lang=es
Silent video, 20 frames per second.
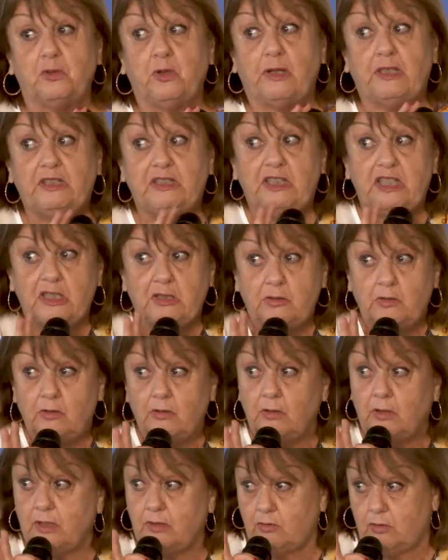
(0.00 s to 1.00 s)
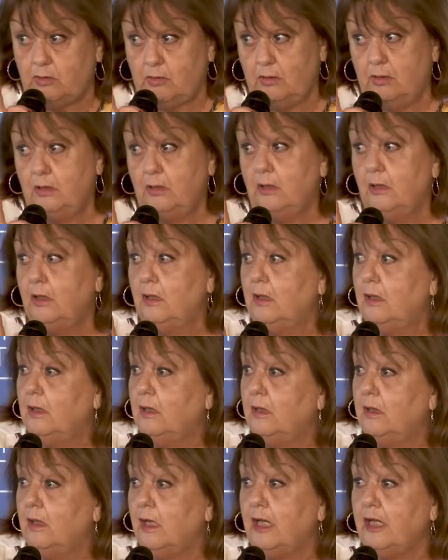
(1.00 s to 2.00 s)
no entiendo eso.
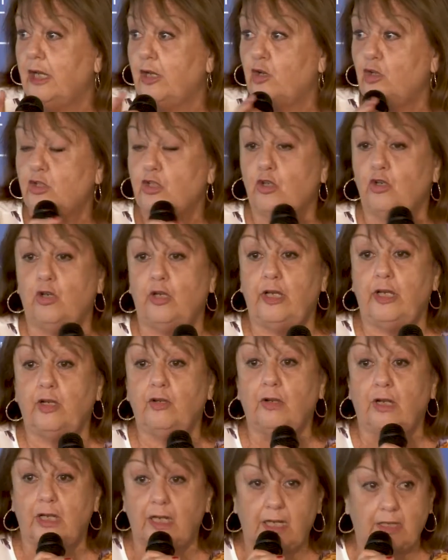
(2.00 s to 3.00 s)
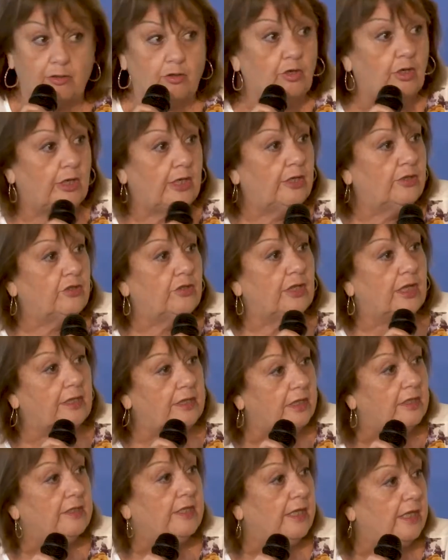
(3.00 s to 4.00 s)
A la noche coleco, al colecho y
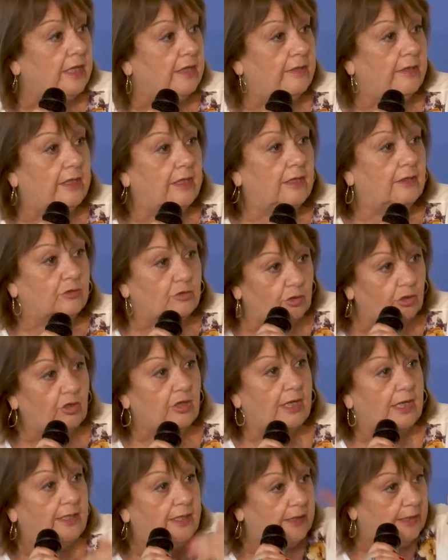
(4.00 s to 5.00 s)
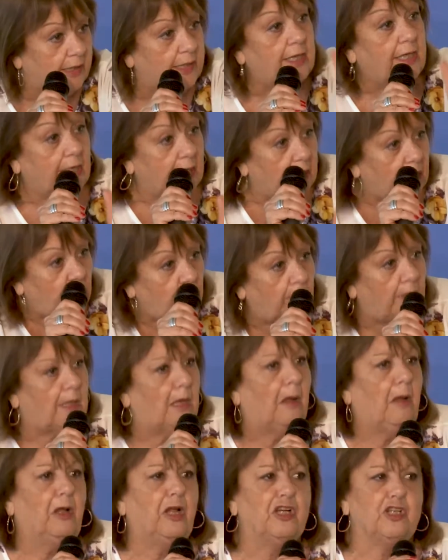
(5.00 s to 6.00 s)
el día siguiente sos grande, tenés que ir a la
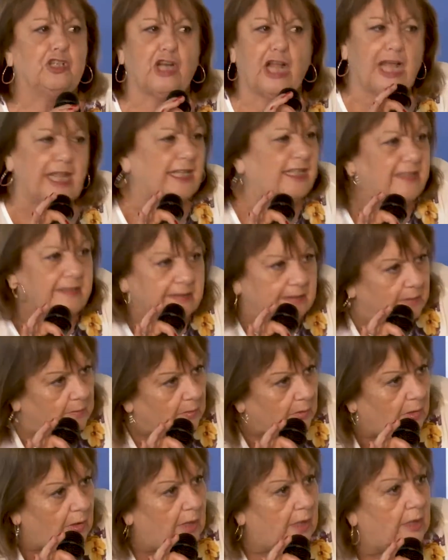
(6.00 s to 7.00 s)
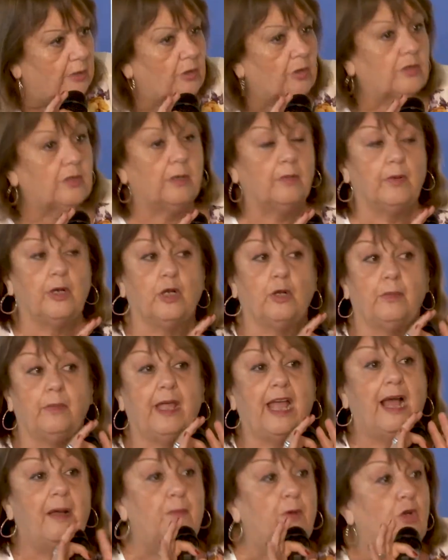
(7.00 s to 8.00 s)
escuela. Es rarísimo. Entonces, bueno,
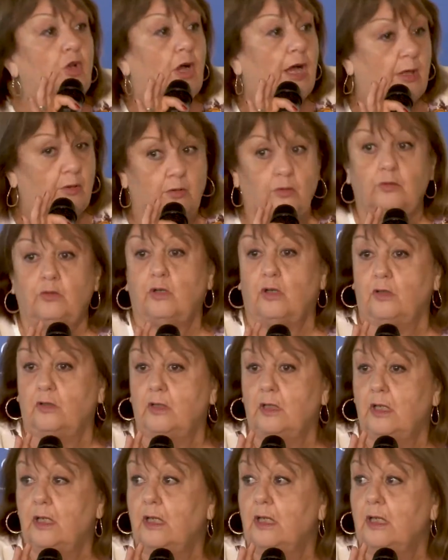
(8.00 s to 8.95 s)
veamos los adultos